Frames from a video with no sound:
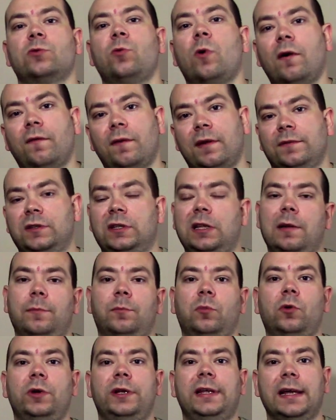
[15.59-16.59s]
słowem
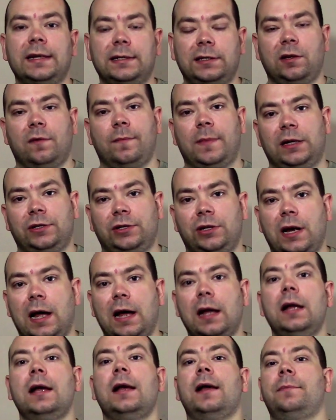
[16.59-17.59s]
wstępu jest to maszyna